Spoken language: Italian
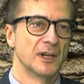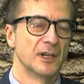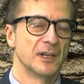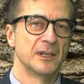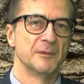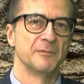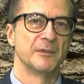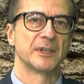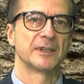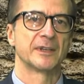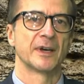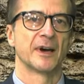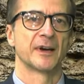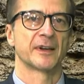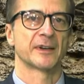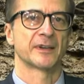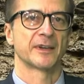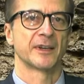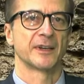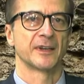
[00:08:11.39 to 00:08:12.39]

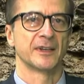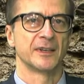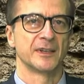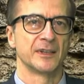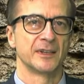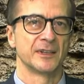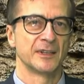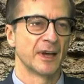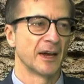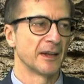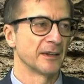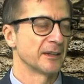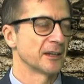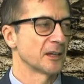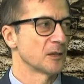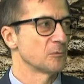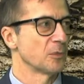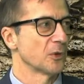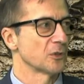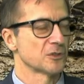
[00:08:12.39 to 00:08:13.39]
limitarne i
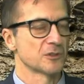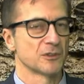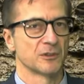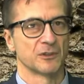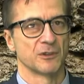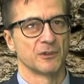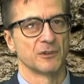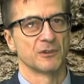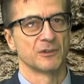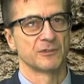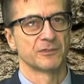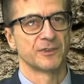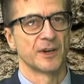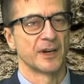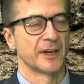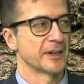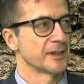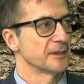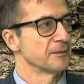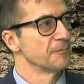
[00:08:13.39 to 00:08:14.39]
danni che possono
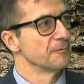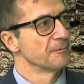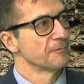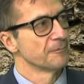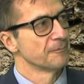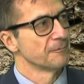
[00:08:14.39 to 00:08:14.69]
fare.